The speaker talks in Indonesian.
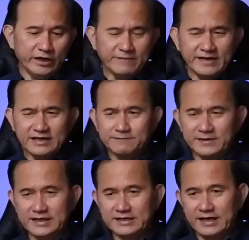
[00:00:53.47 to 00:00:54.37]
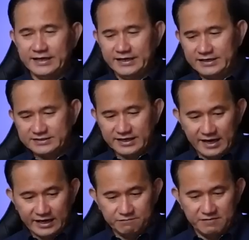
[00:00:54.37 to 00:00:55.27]
Oke, pada kesempatan kali ini
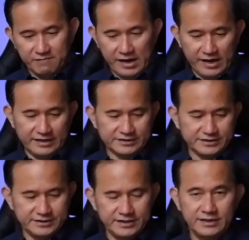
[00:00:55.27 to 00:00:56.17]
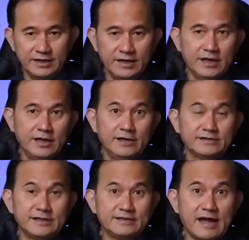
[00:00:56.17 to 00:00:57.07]
saya akan membahas
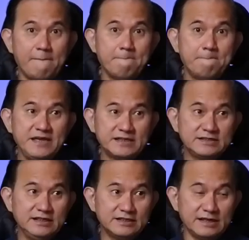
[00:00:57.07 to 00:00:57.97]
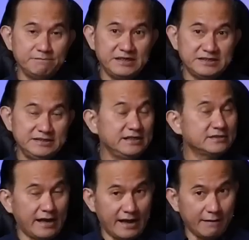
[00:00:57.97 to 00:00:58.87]
tentang
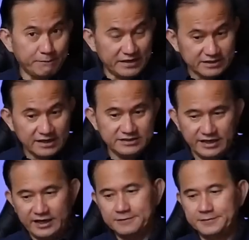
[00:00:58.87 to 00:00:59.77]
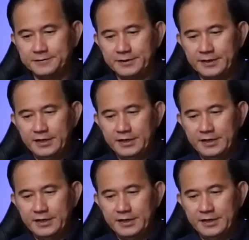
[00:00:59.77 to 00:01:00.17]
bisnis-bisnis apa saja